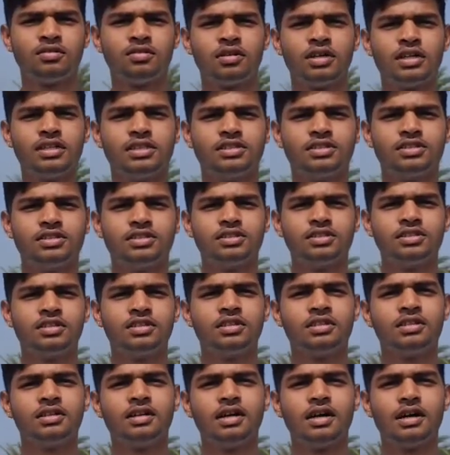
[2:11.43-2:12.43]
तो भाई
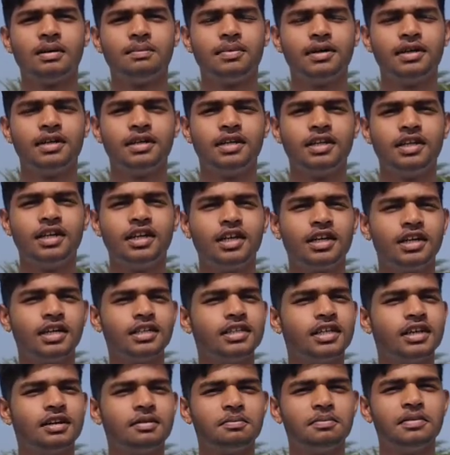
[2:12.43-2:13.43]
अपन एक
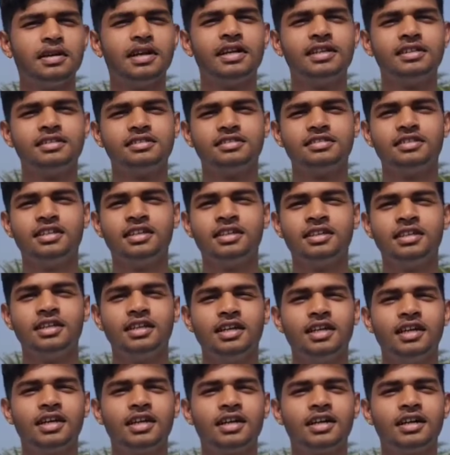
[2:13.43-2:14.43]
हज़ार प्लांट्स नहीं
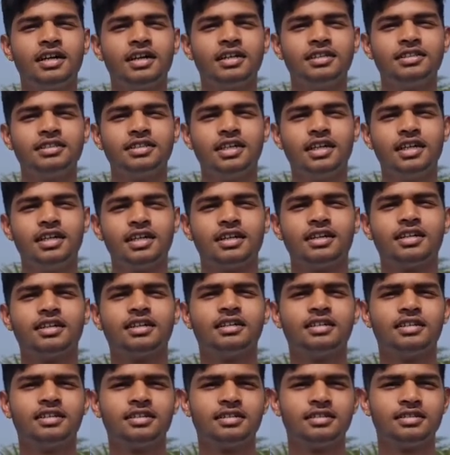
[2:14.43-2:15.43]
एक हज़ार
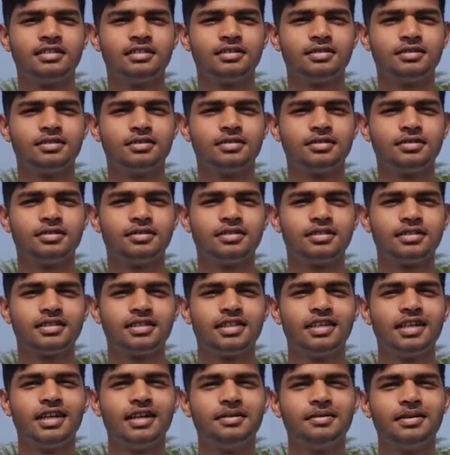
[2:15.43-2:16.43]

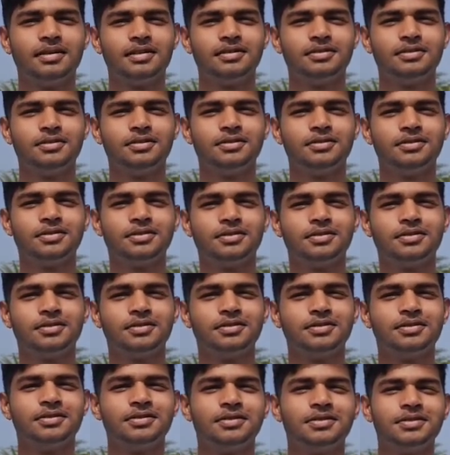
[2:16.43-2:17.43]
क्या भाई सोचो
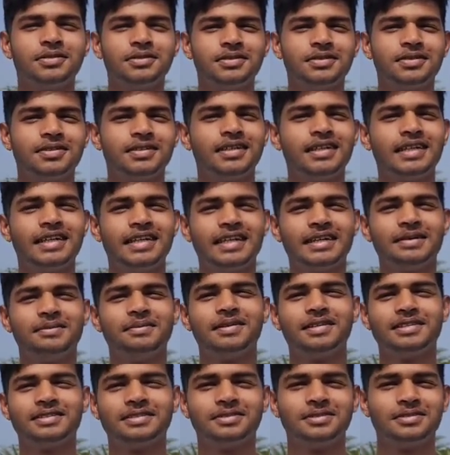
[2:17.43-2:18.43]
सोचो एक
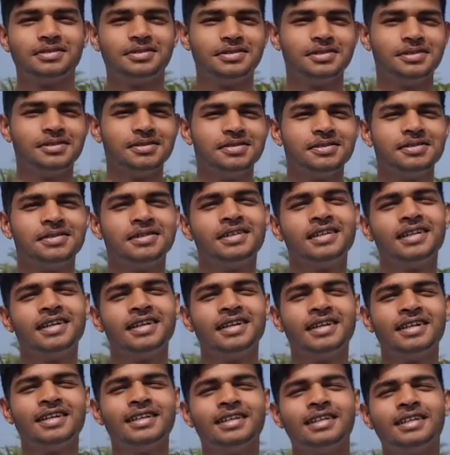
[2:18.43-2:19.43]
बार सोच लो
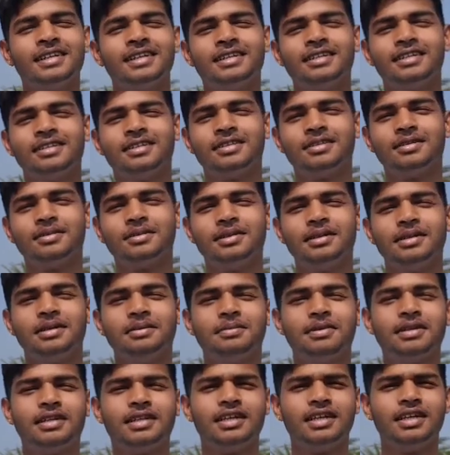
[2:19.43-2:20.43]
तो भाई
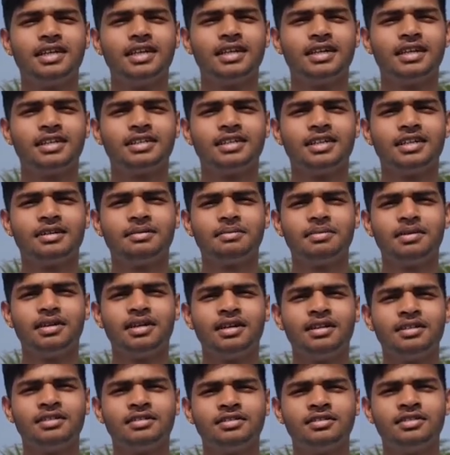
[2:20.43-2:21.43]
अपन एक हज़ार
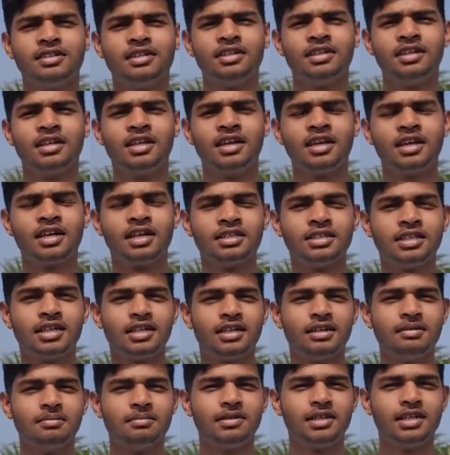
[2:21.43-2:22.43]
प्लांट्स नहीं एक हज़ार
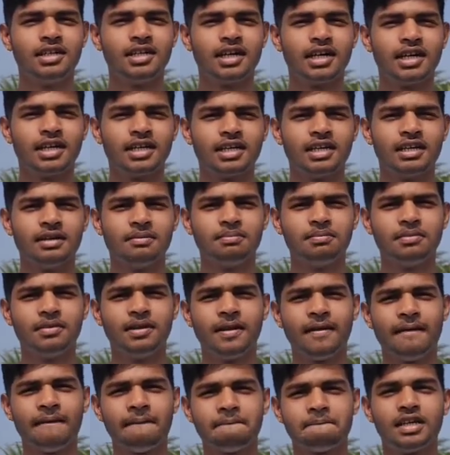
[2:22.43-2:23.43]
गमले लगाएंगे
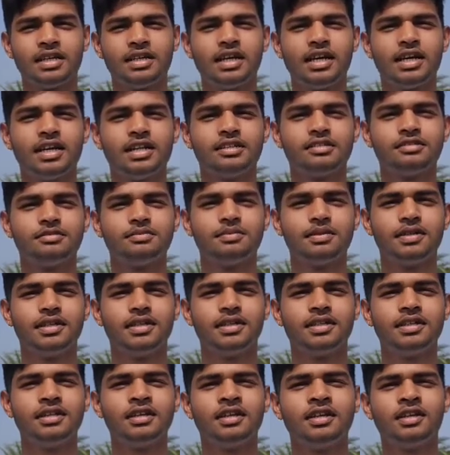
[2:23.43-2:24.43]
अपने टेरेस
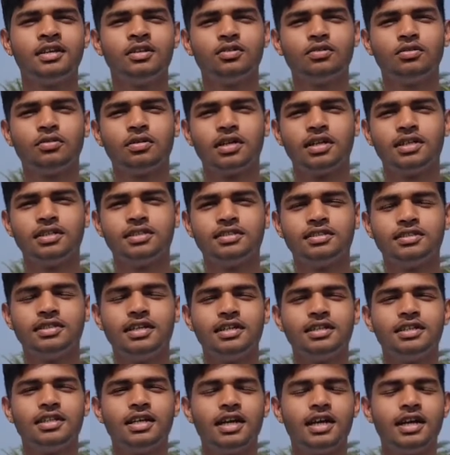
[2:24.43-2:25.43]
पे तो भाई
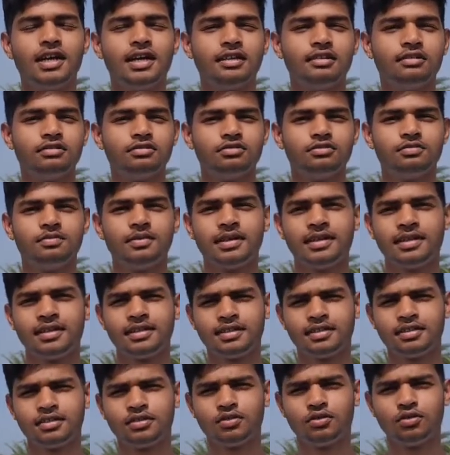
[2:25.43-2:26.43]
यही था
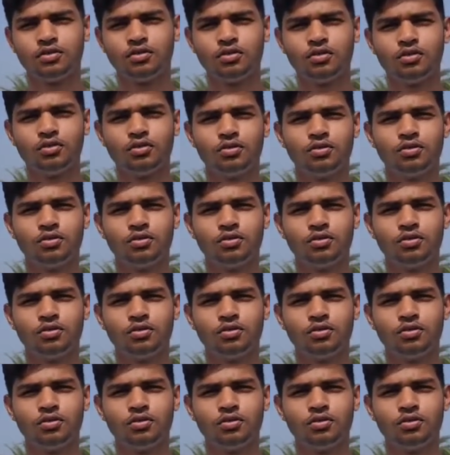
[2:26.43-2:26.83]
अनाउंसमेंट तो